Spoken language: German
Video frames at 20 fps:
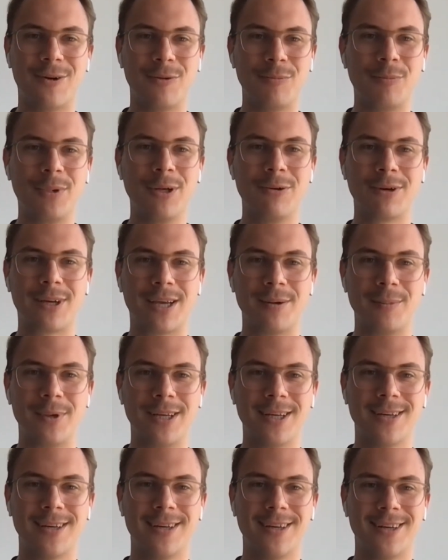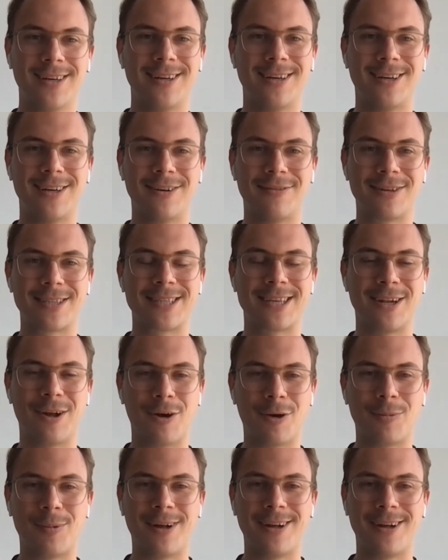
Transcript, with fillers: und Biochemie, äh, was dann